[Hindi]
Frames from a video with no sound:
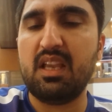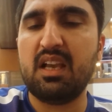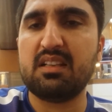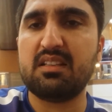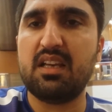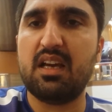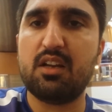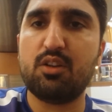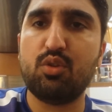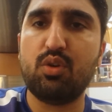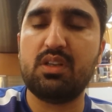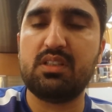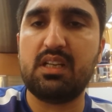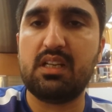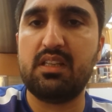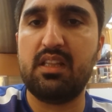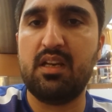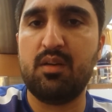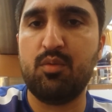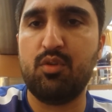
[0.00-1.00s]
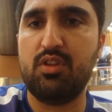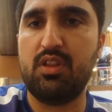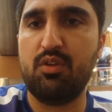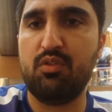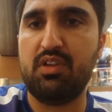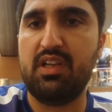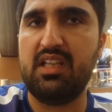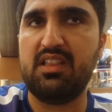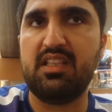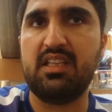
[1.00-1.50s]
हज़ार दो हज़ार दिरम होते
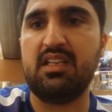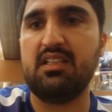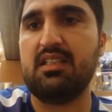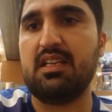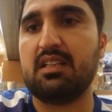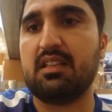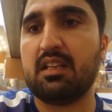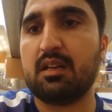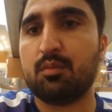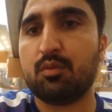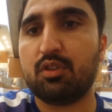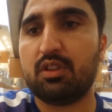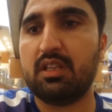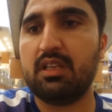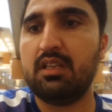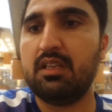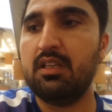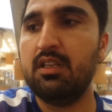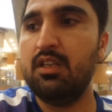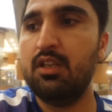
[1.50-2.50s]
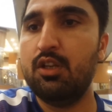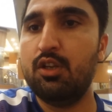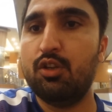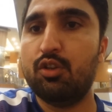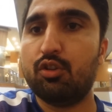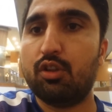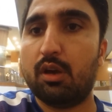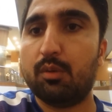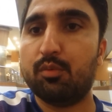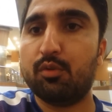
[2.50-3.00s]
हैं उनके तीन हज़ार दिरम होते
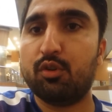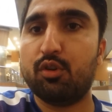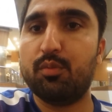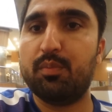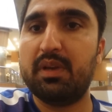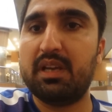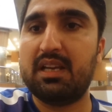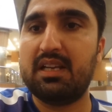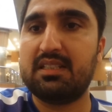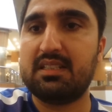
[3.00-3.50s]
हैं तो आप उनको पे